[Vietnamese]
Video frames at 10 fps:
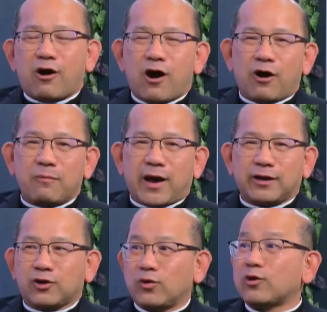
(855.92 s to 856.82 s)
họ hỏi
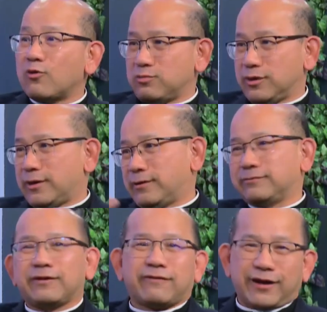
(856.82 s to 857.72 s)
mãi rồi cuối cùng
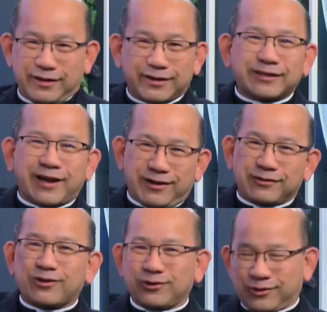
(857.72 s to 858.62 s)
phải giơ tay
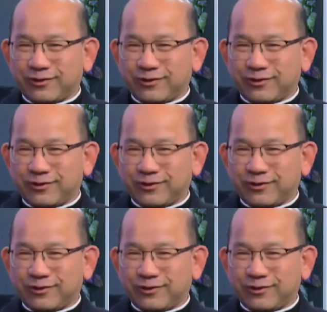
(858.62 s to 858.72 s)
nói,